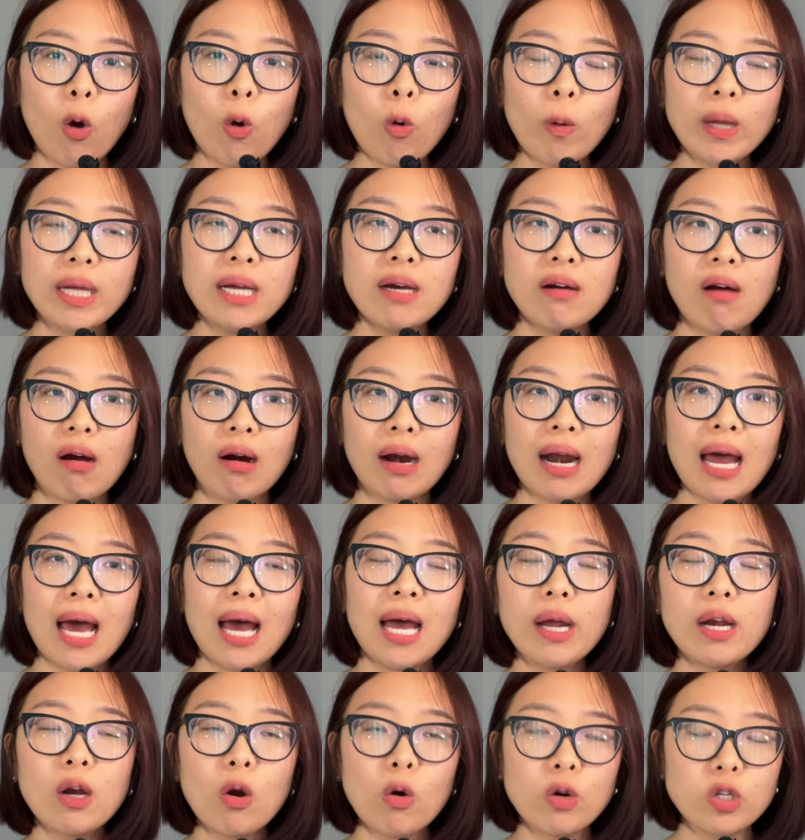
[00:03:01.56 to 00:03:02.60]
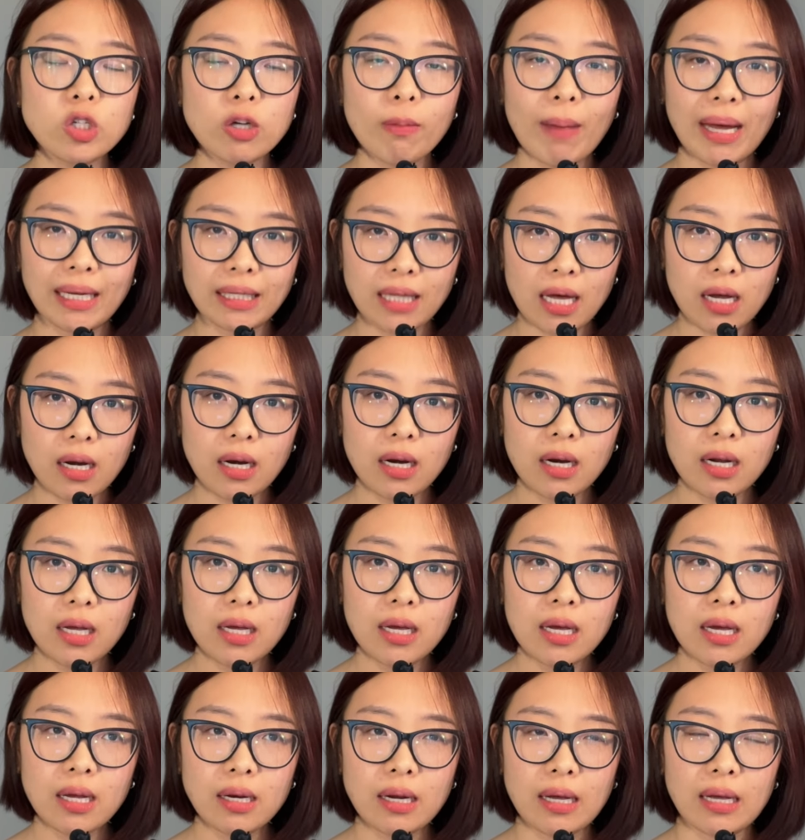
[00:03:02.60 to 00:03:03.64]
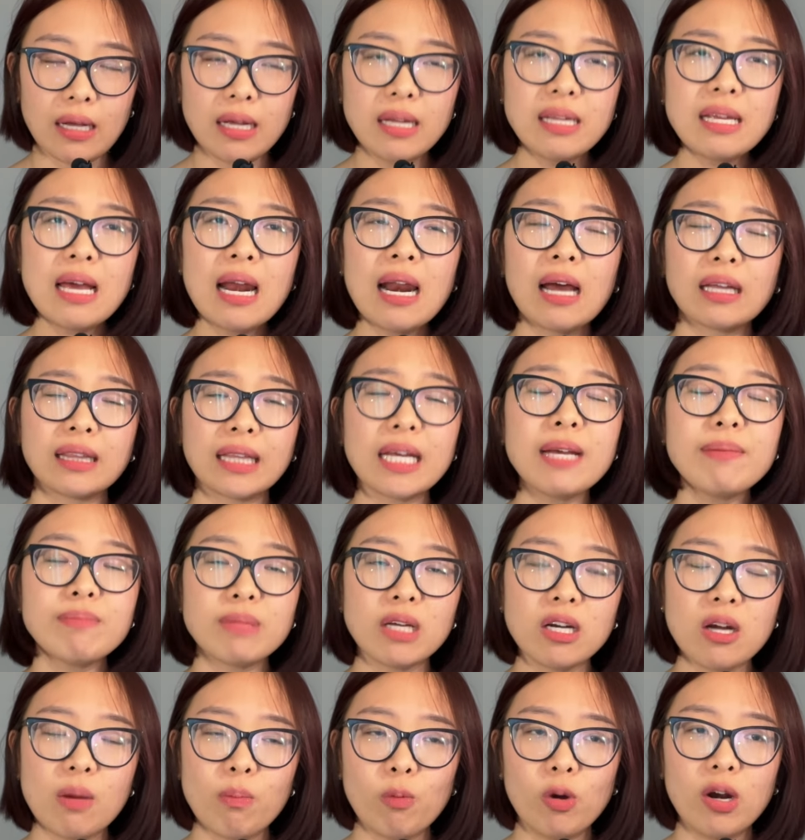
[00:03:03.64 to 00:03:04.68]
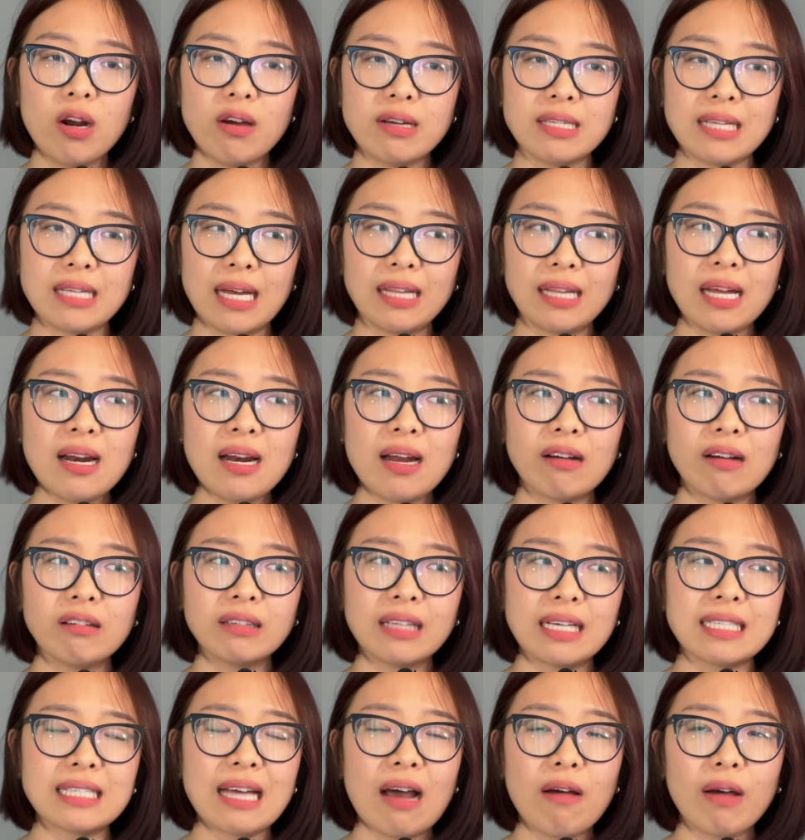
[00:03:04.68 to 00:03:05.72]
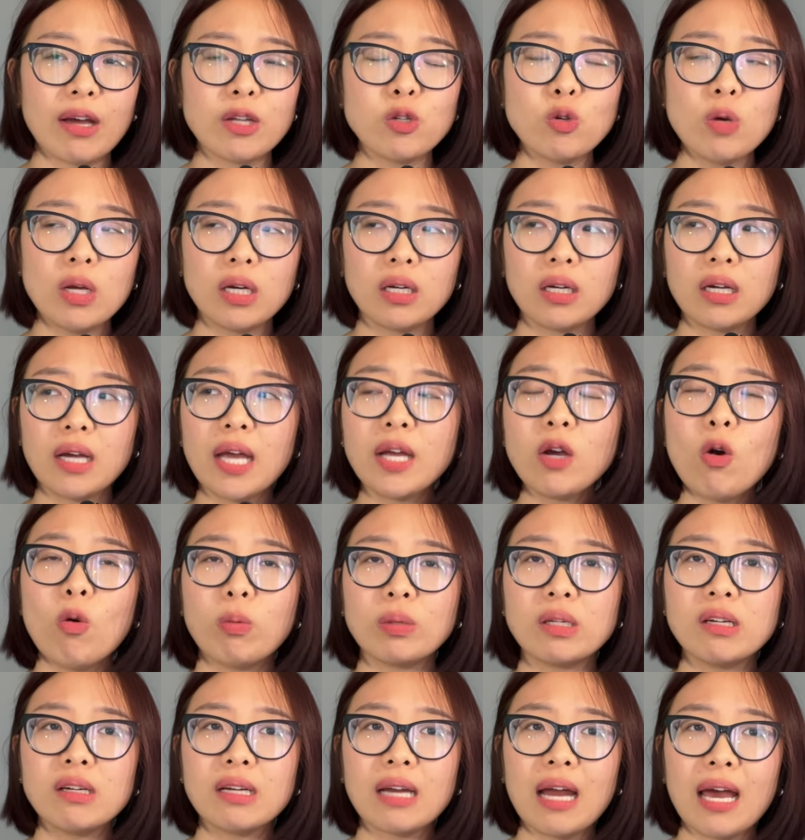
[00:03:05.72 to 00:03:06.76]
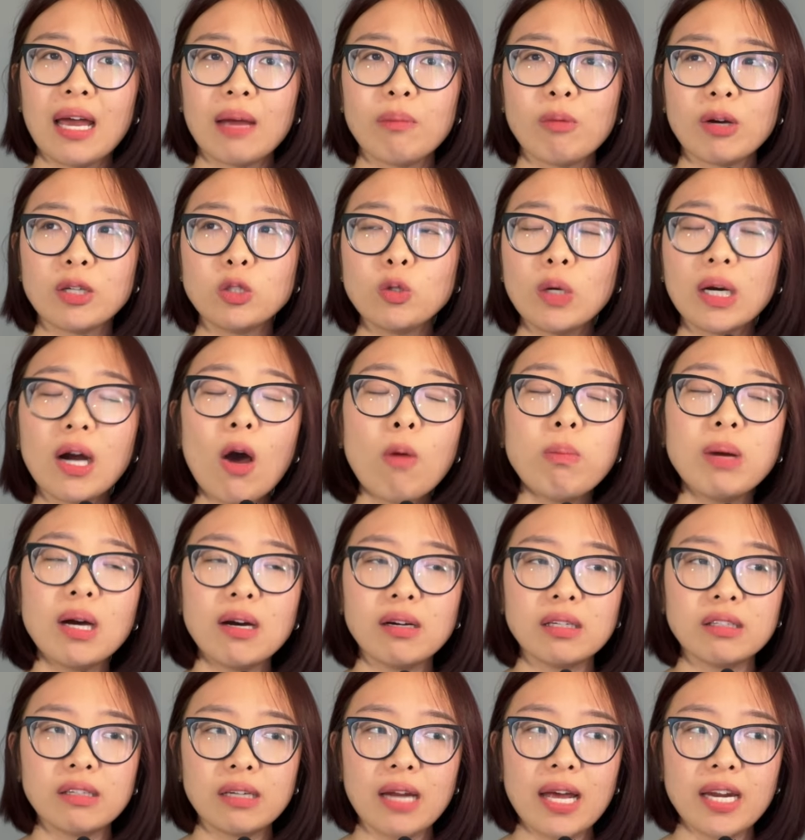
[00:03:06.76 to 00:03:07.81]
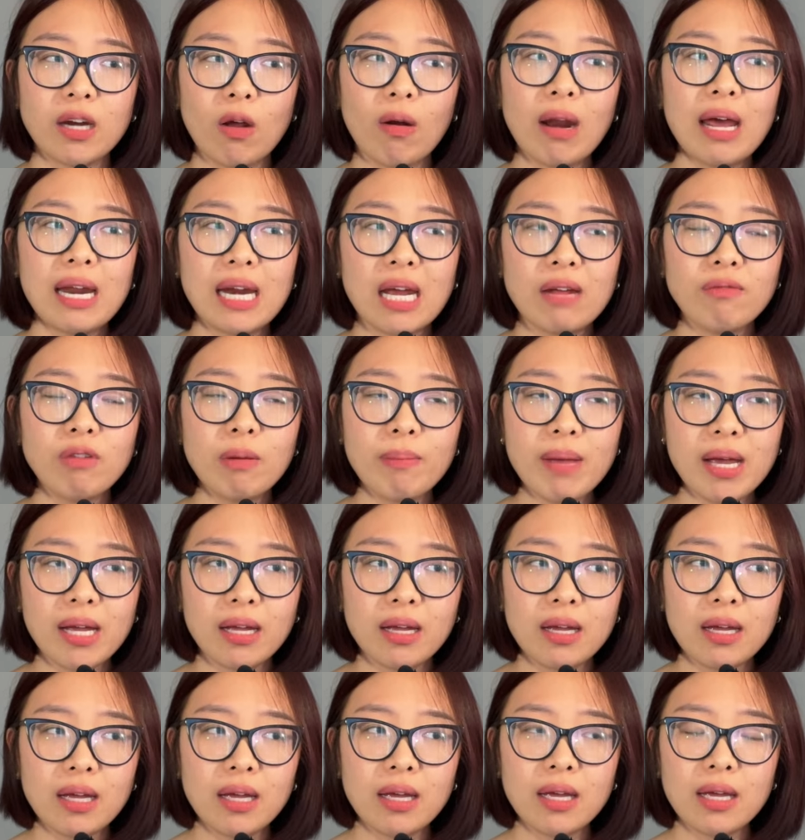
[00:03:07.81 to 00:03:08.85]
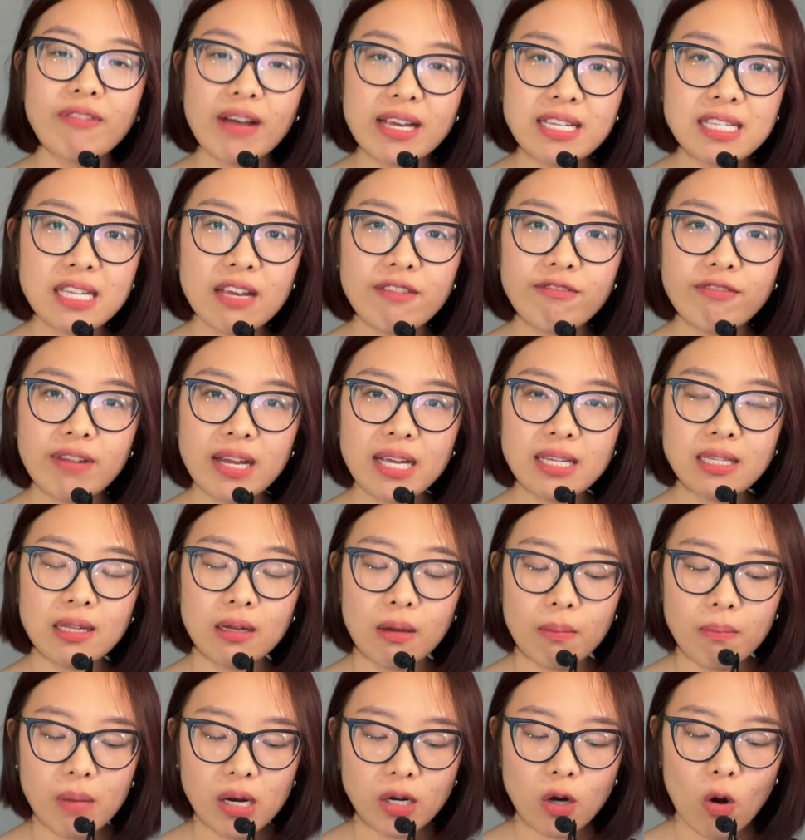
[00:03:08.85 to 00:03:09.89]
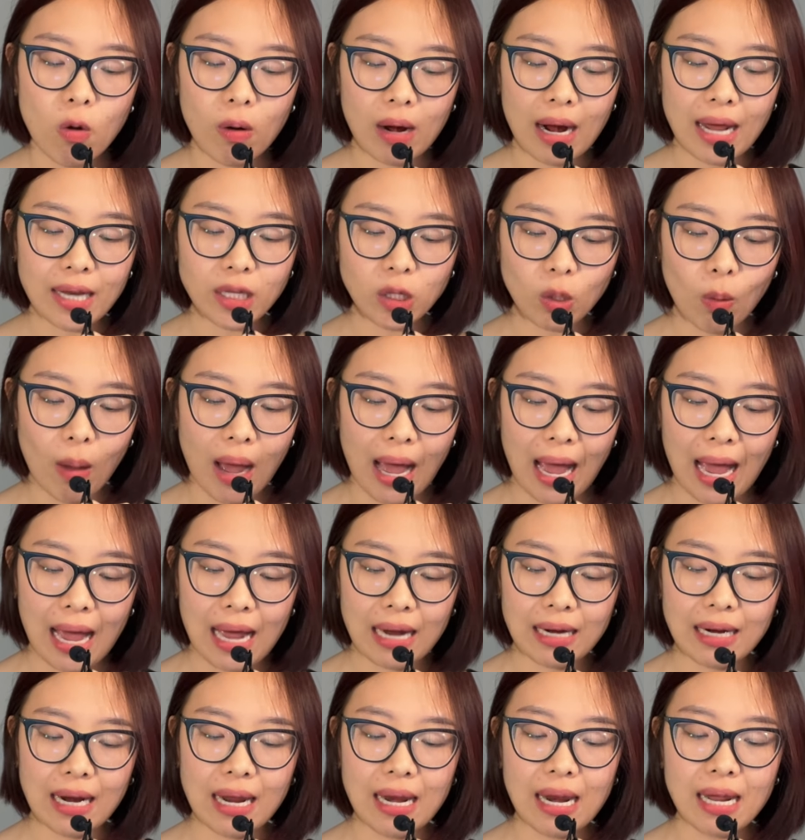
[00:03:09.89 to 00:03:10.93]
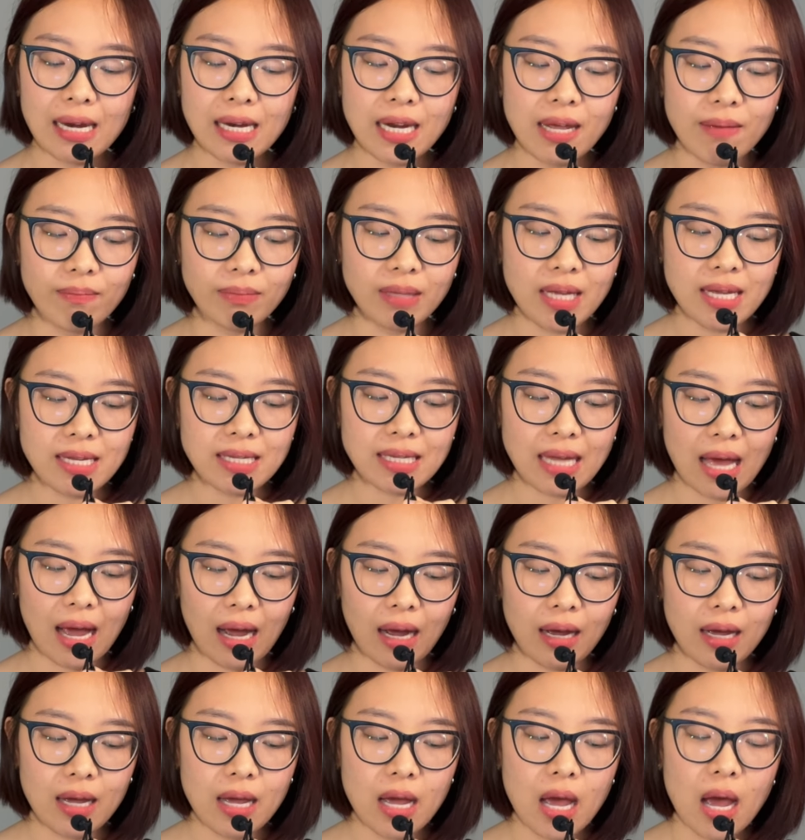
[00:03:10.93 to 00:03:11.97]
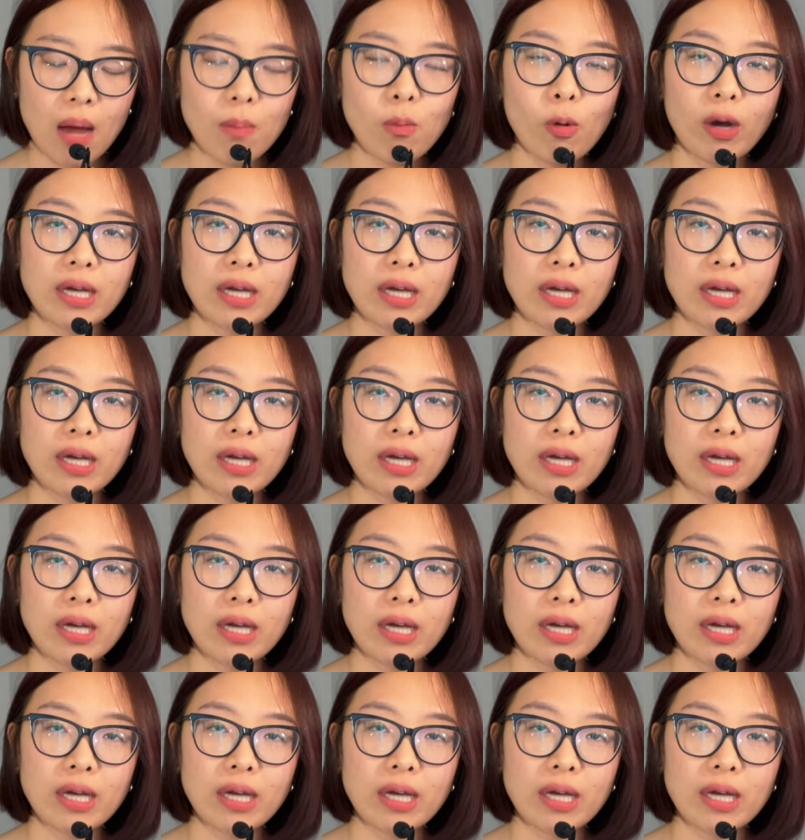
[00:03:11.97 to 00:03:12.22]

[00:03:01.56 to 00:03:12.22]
hay có khuynh hướng đổ hết lỗi cho bản thân, để ít nhất là tìm ra được một lời giải thích là tại sao cái chuyện kinh khủng như thế này, một cái chuyện không ngờ như thế này nó lại đến với mình. Pervasiveness, mức độ lan tỏa, đấy là niềm tin rằng